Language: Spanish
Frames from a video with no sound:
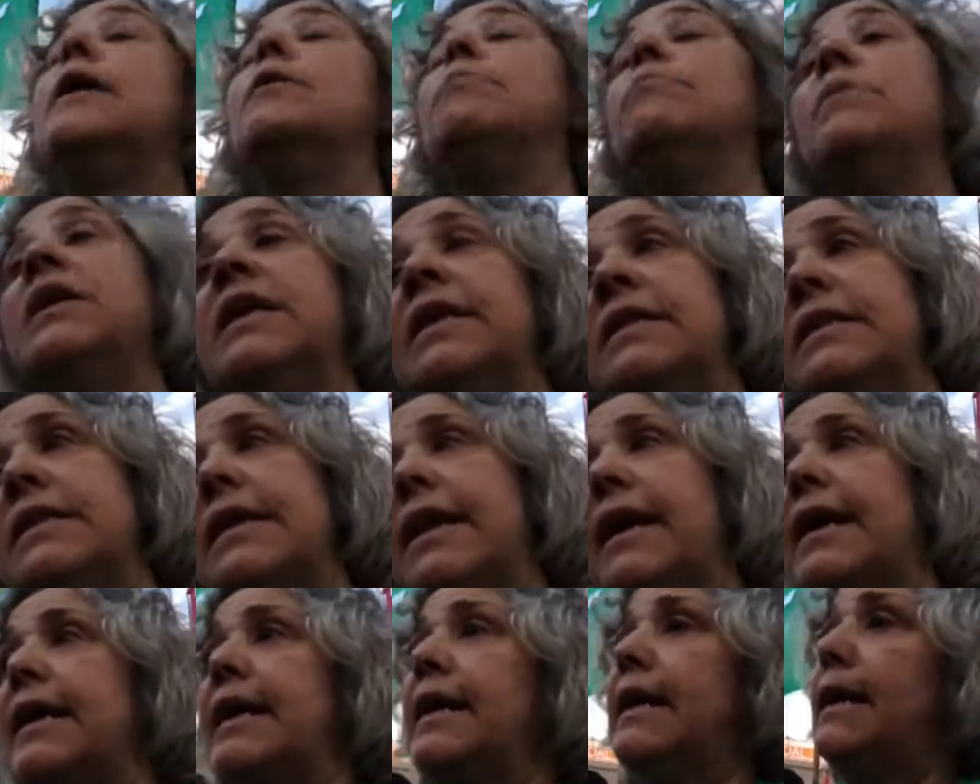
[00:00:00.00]

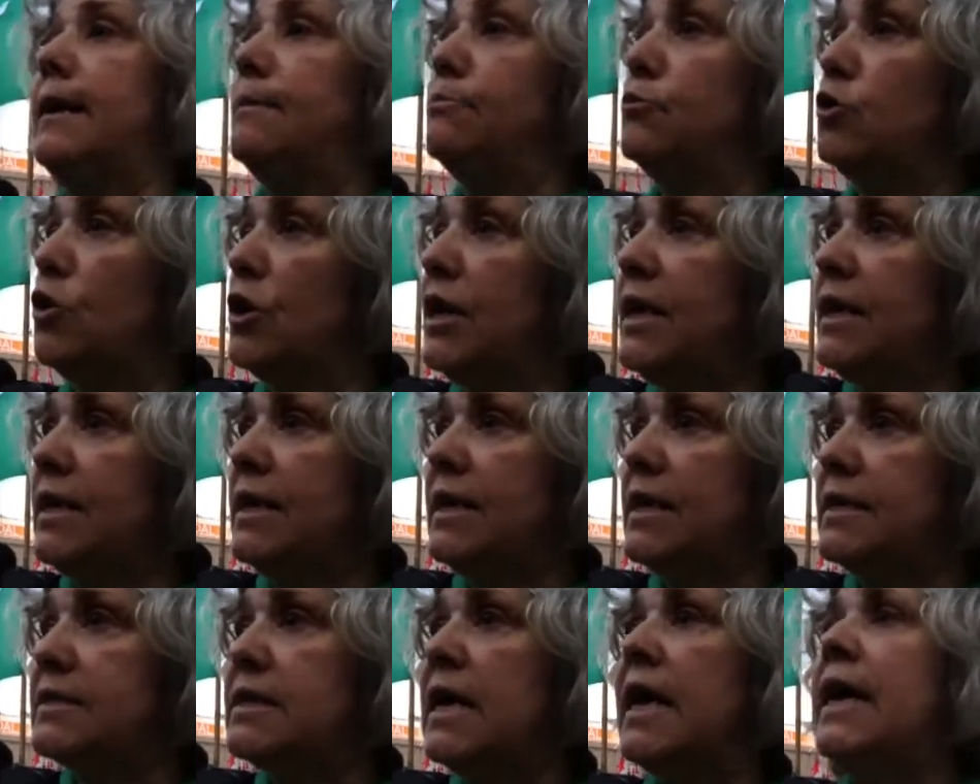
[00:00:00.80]
mientras que las
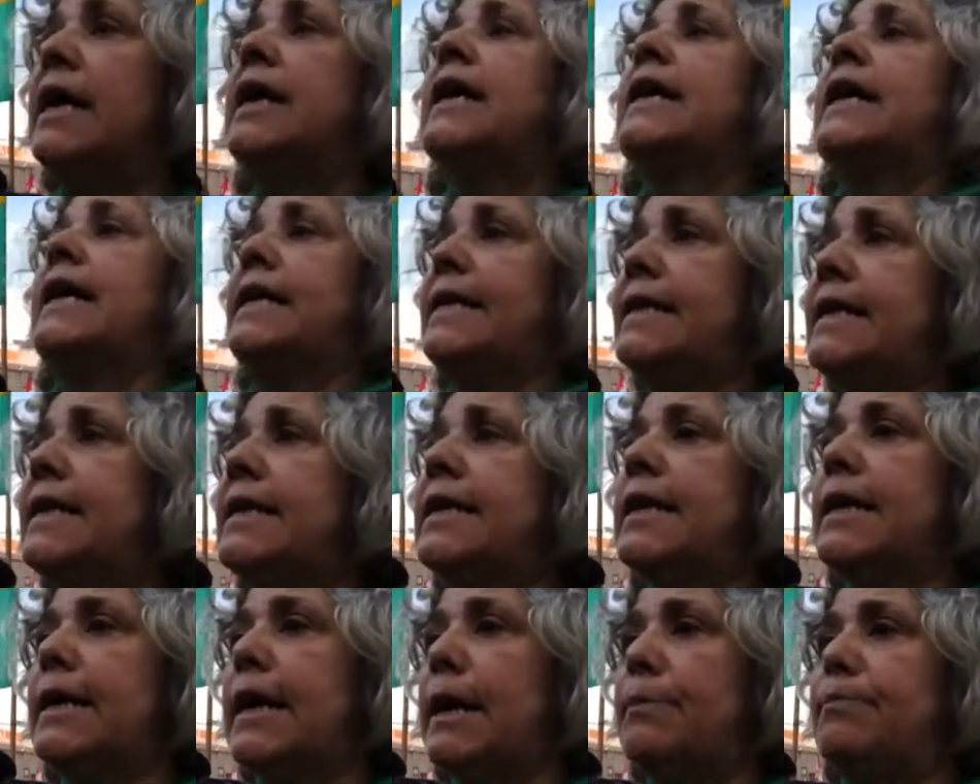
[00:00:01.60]
mujeres que
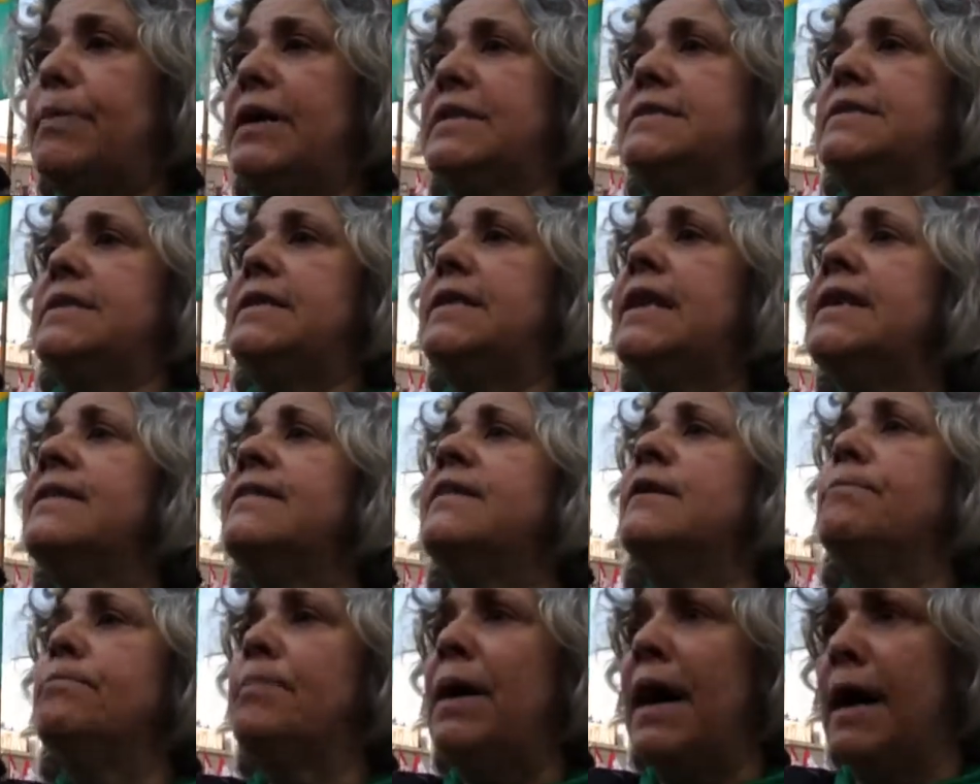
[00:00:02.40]
tienen capacidad
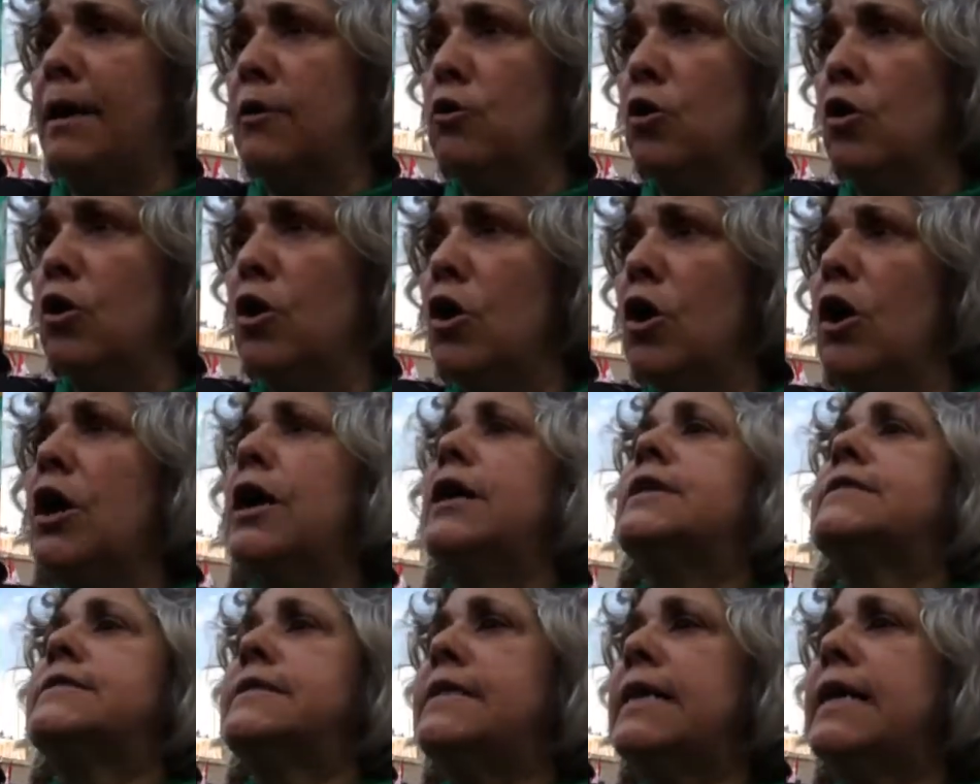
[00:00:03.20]
de pago
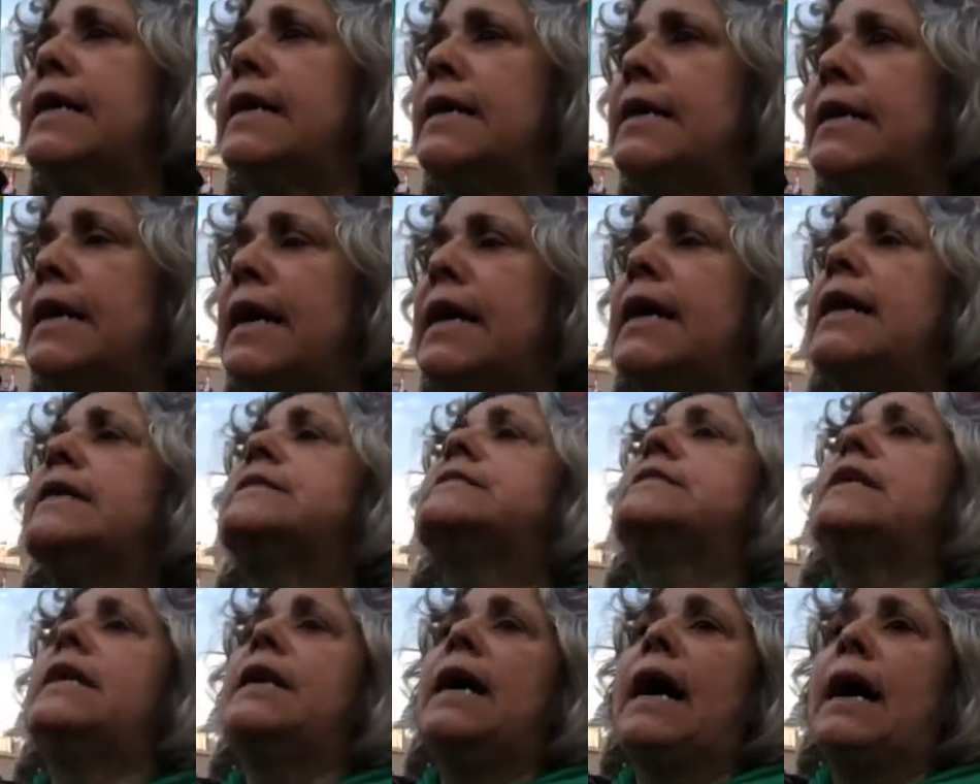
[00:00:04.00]
sí
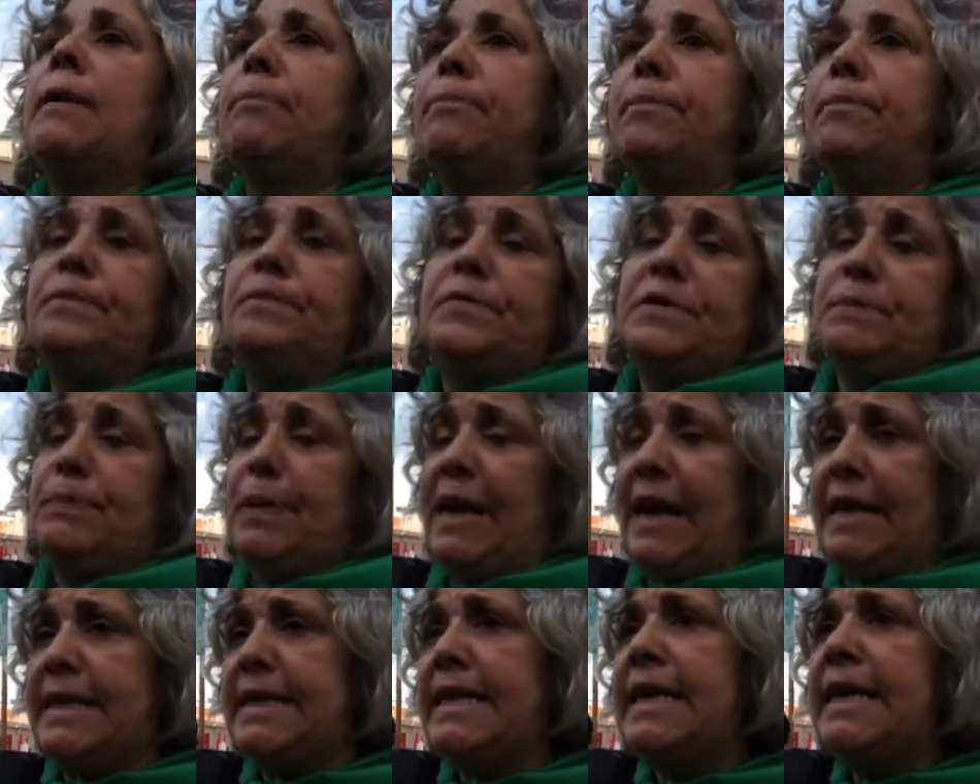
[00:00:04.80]
se
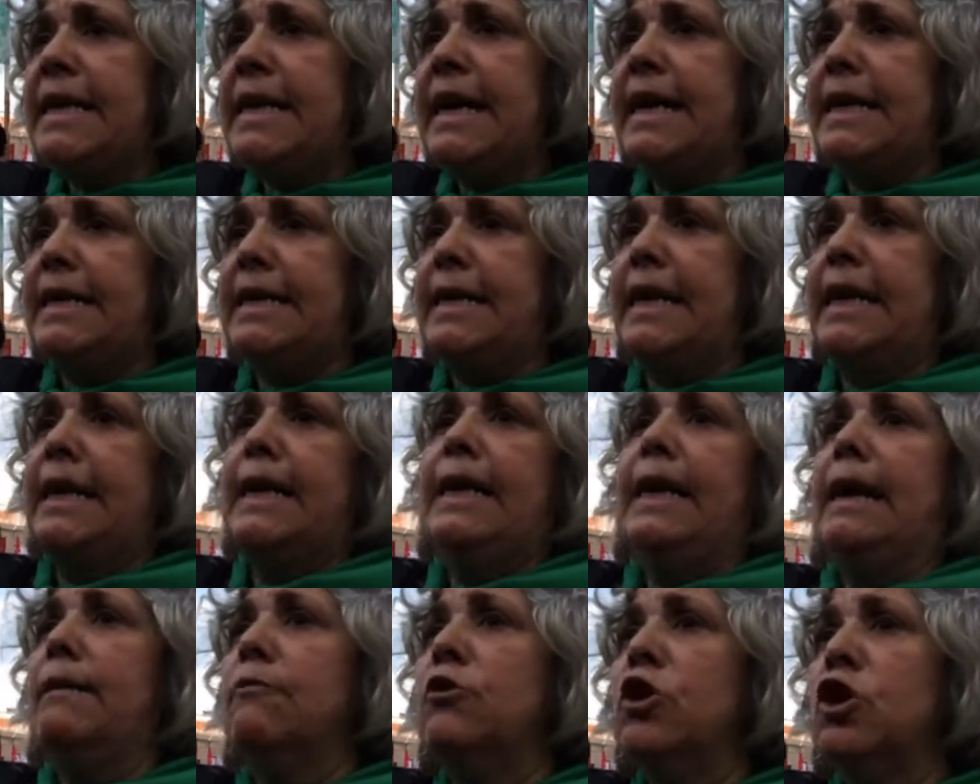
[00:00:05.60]
practican
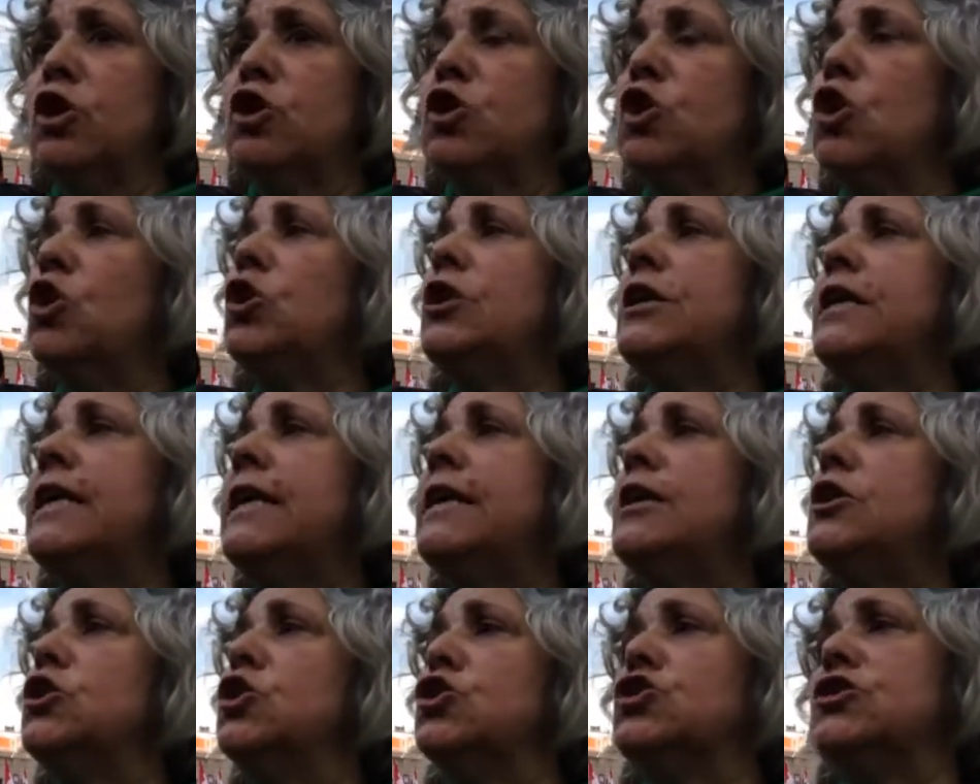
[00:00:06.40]
el aborto
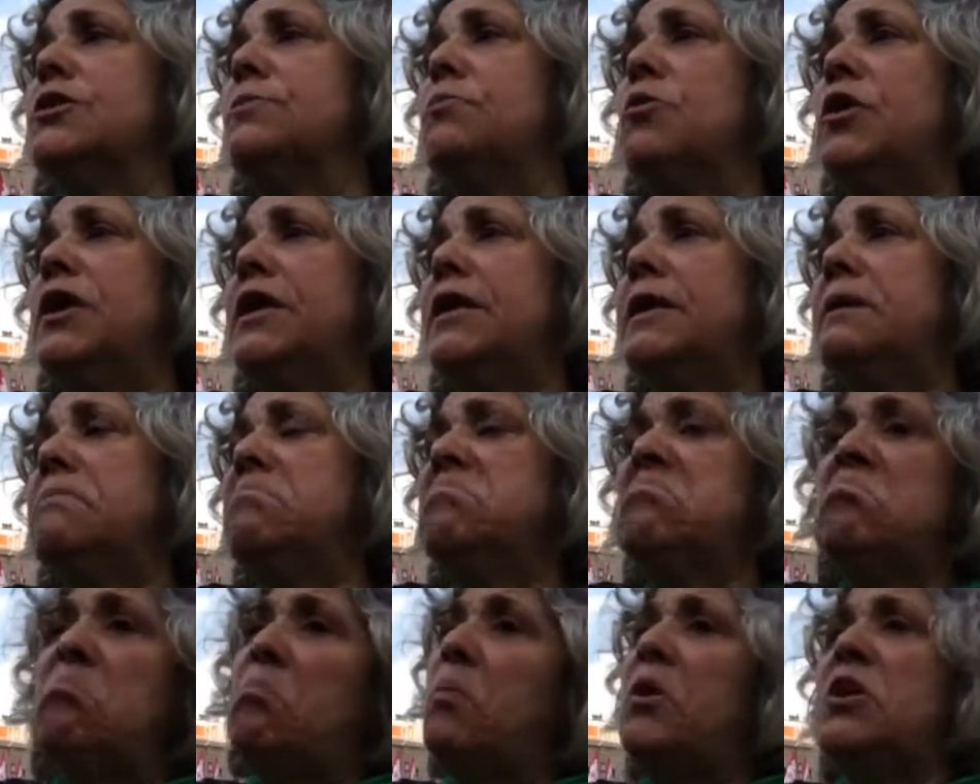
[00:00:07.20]
y no se
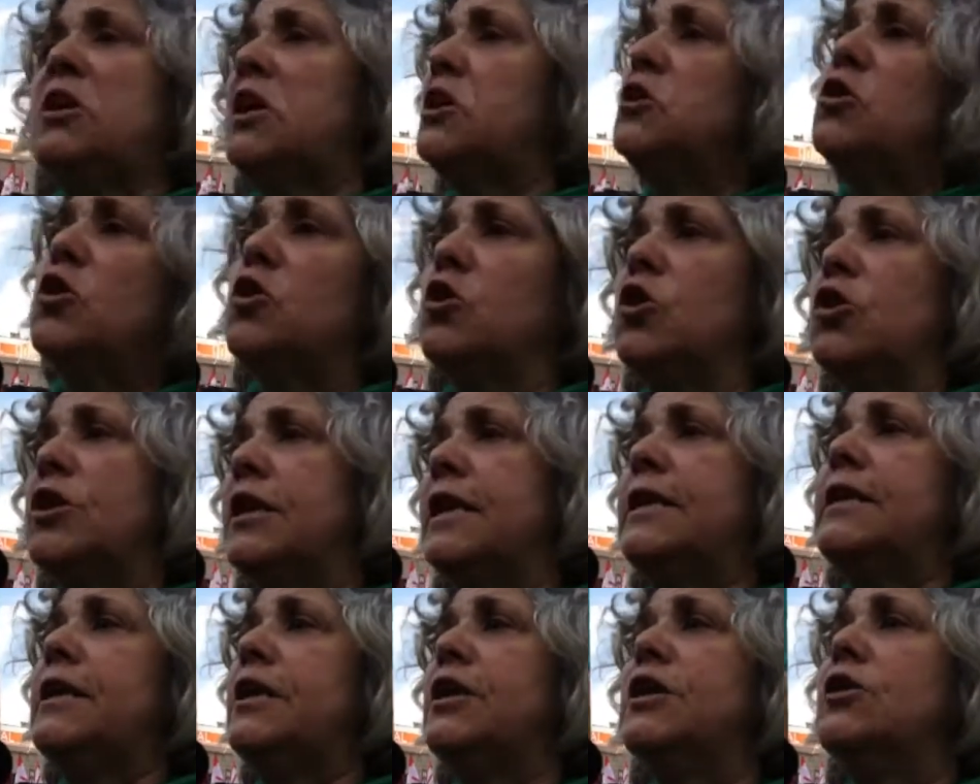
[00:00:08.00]
mueren porque no
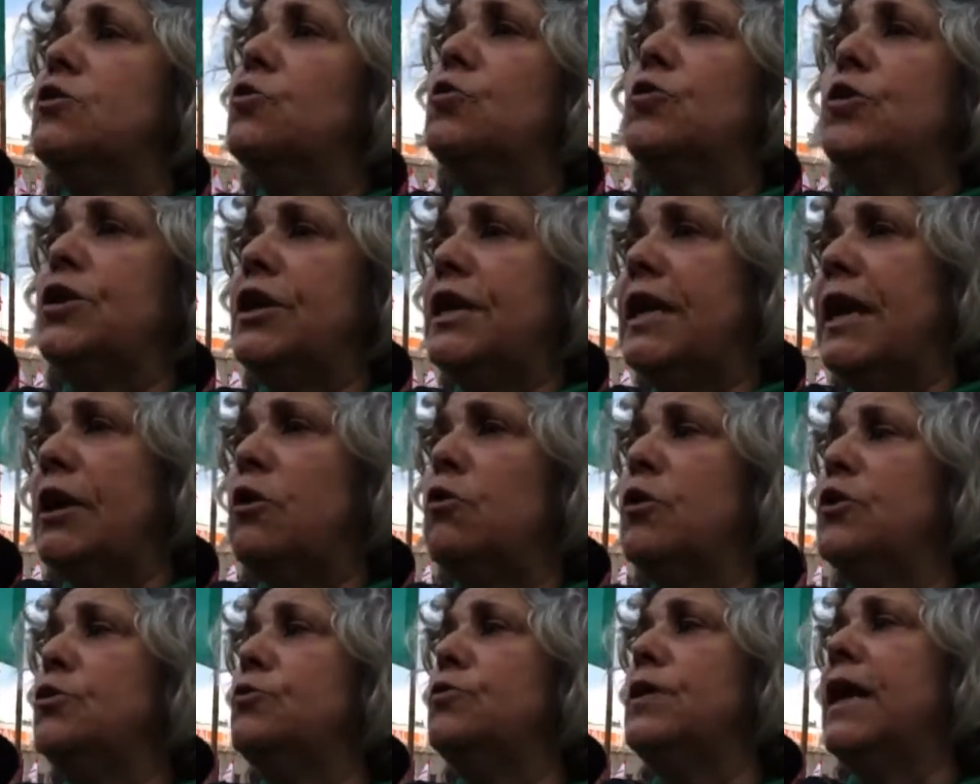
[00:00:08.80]
corren ningún
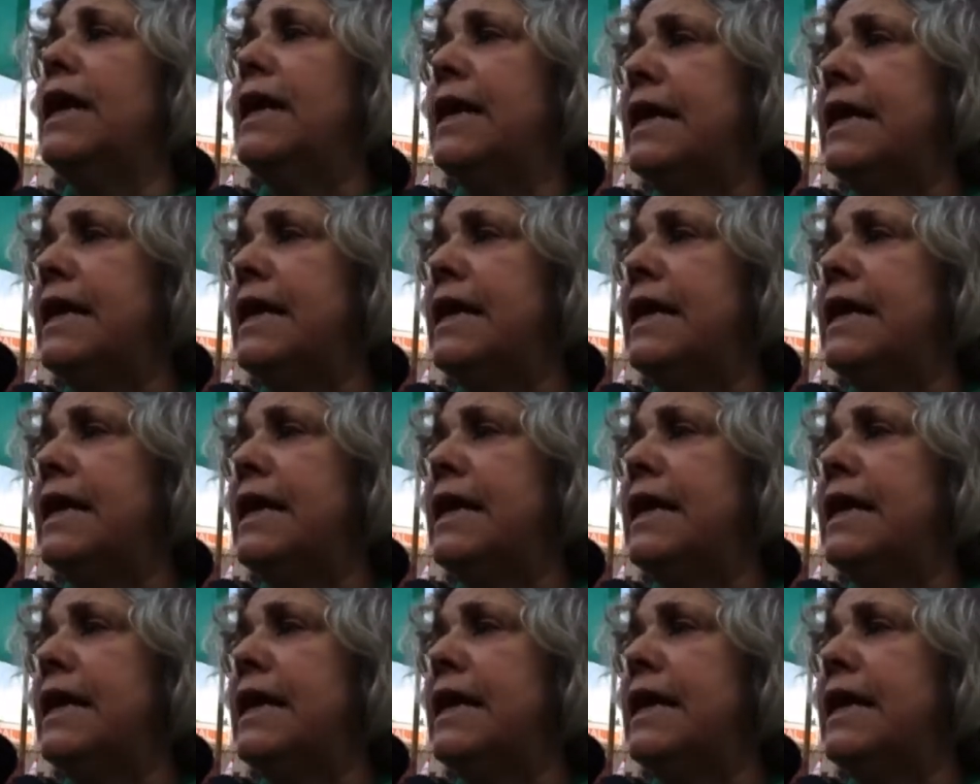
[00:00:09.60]
riesgo en una